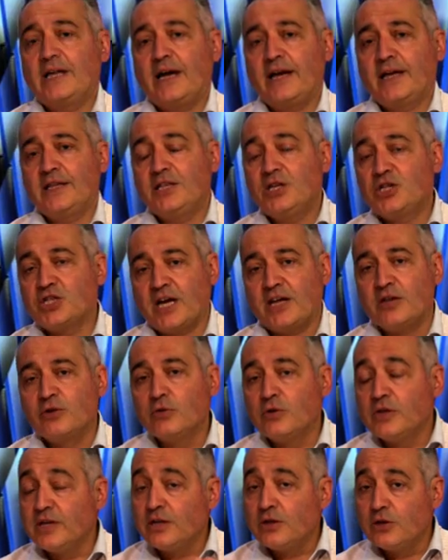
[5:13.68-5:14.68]

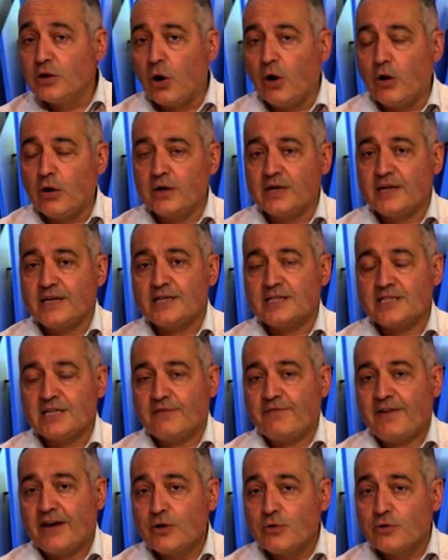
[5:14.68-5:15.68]
dicendogli no, eh, se
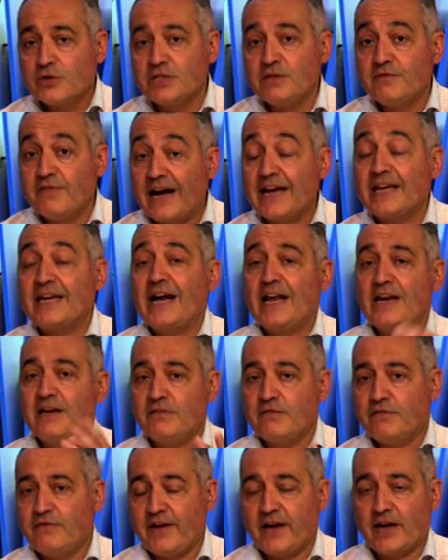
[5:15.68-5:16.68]
fai così vai
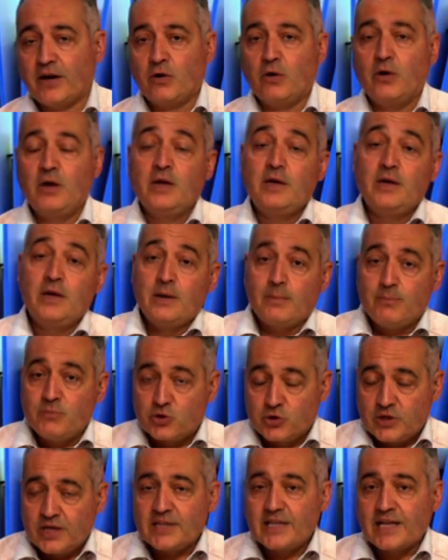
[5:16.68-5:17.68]
all'inferno. Bisogna
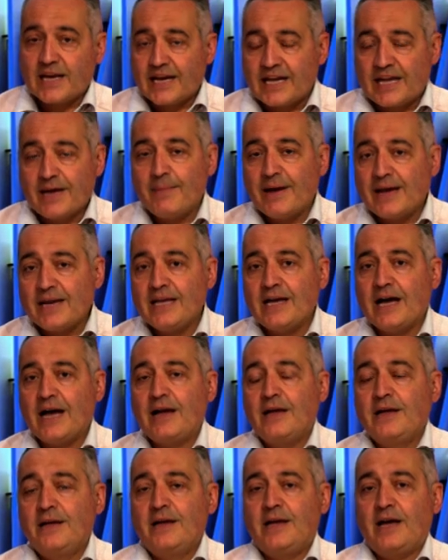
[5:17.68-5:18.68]
dire che Maria
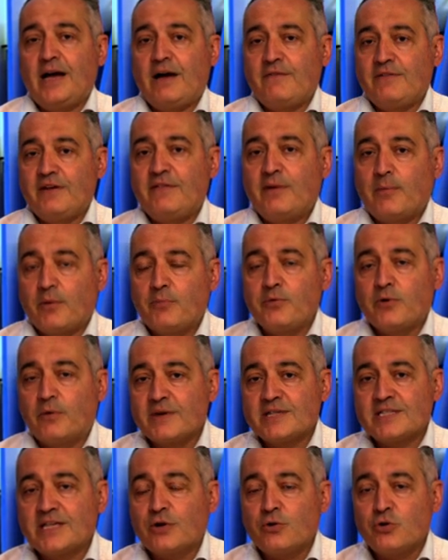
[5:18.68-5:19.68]
aveva proprio
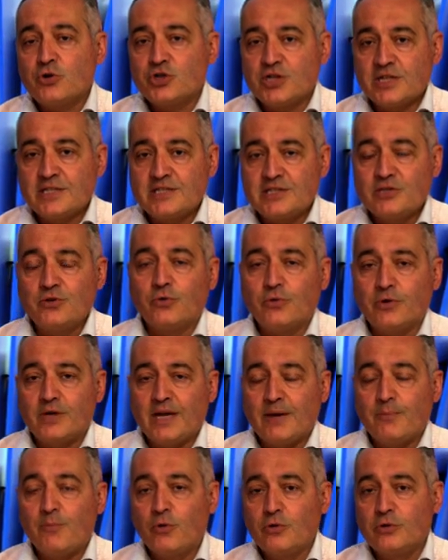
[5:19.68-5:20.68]
questa concezione
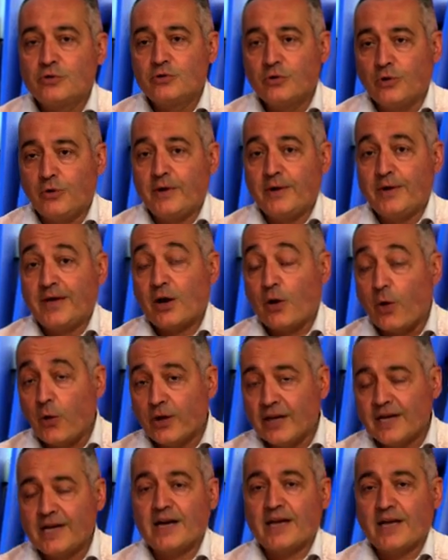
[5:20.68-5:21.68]
molto
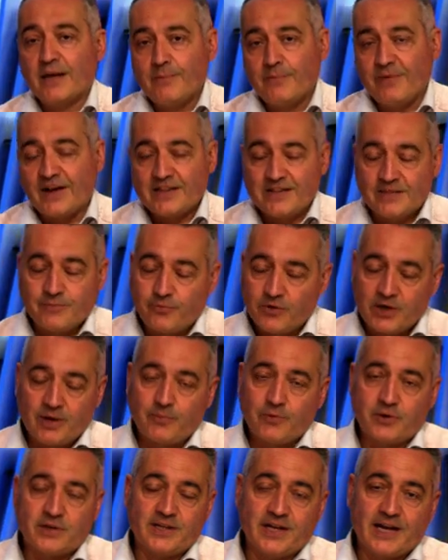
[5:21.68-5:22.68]
eroica, che infatti poi la
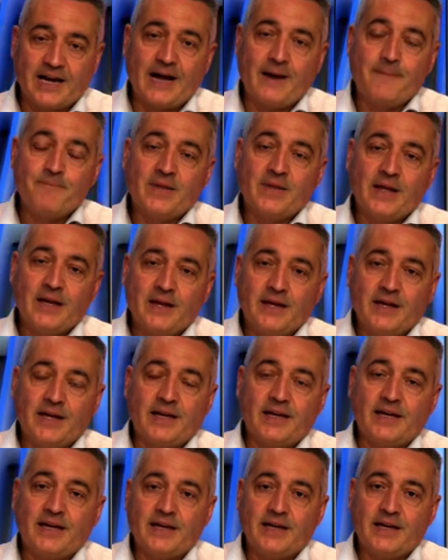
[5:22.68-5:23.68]
porterà
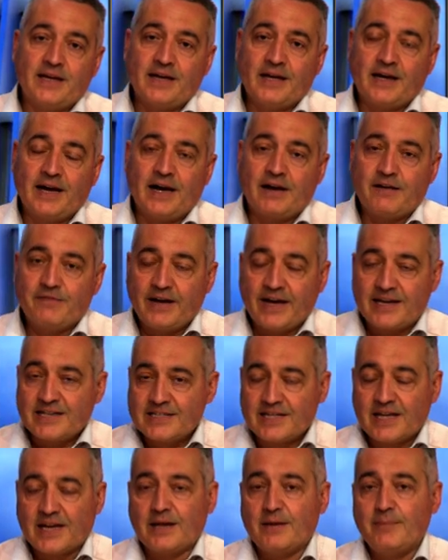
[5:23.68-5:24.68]
eh, a
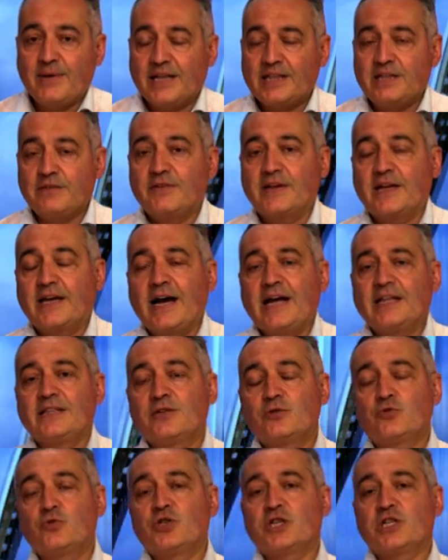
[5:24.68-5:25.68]
essere beatificata e
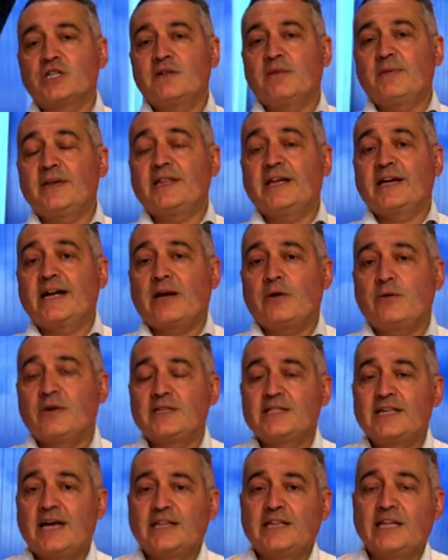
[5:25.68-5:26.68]
successivamente
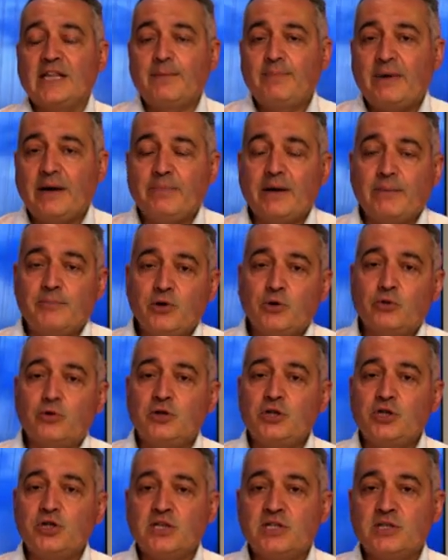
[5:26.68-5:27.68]
canonizzata da Papa Pio
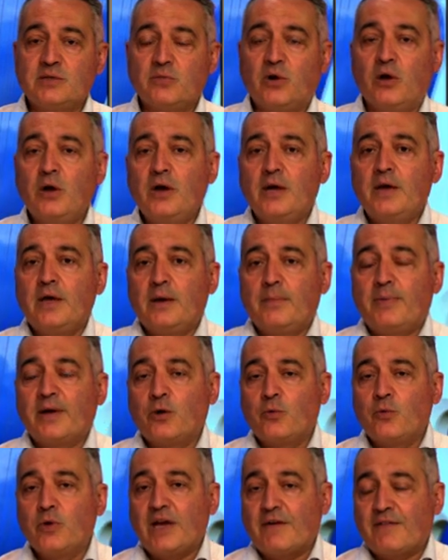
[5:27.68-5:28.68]
XII, per
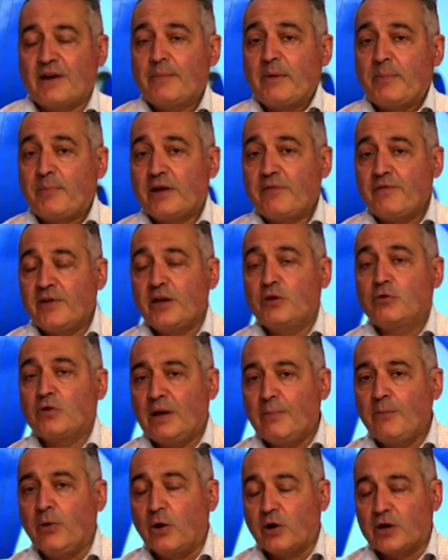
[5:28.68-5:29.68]
cui avrebbe preferito la
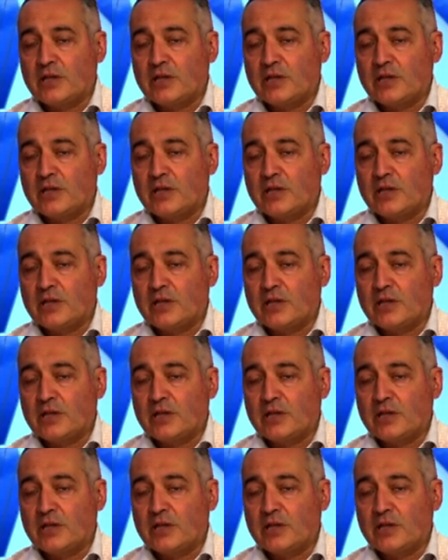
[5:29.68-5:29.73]
morte